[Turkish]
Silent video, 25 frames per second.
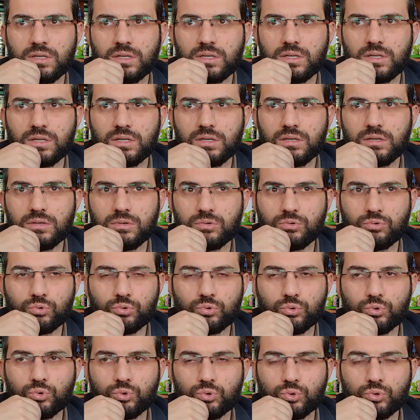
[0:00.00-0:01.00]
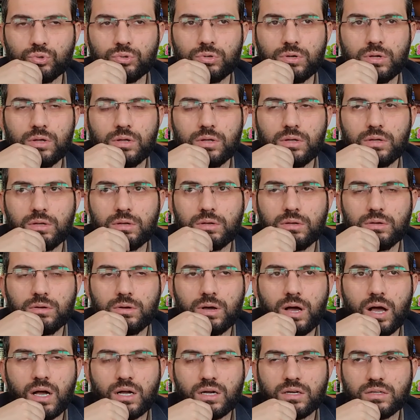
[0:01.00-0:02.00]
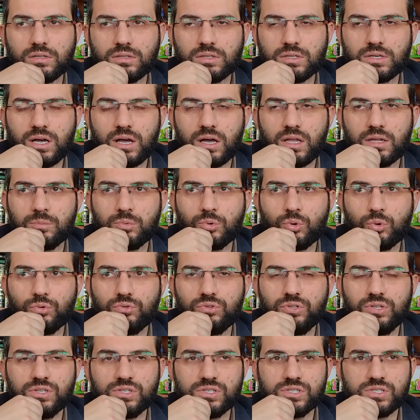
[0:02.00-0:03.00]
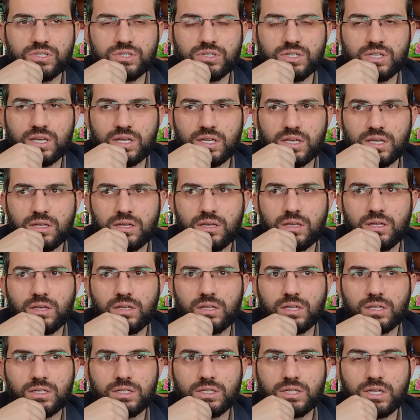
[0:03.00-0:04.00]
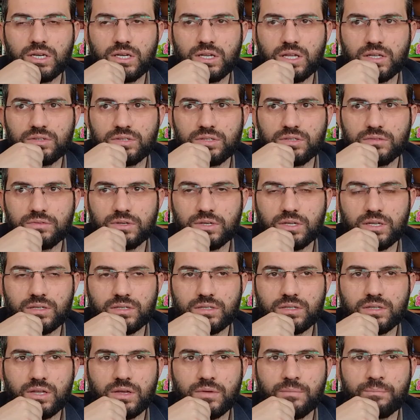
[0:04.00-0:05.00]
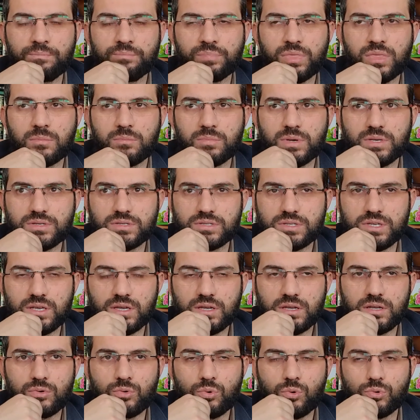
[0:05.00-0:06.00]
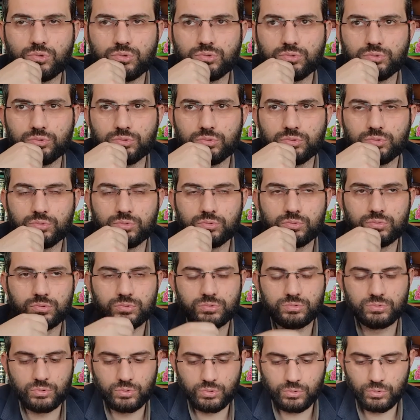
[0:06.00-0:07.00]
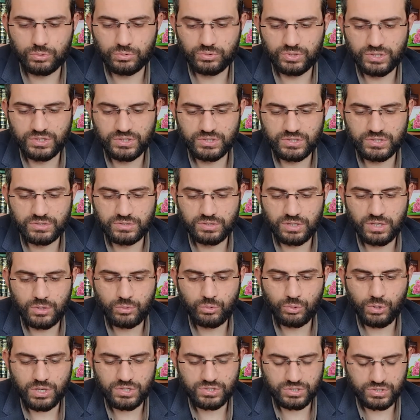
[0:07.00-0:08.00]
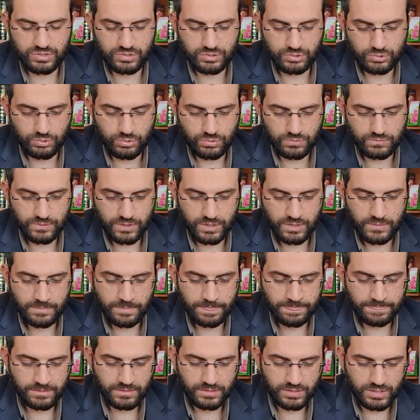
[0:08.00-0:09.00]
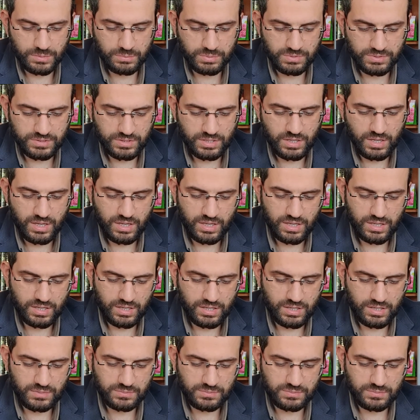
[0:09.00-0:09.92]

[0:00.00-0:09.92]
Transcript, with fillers: ruhu, aklı, kalbi, o dinginliğe, diğer latifeleri de besleyerek o, o dinginliğe ulaştırıyor ve iyi bir e,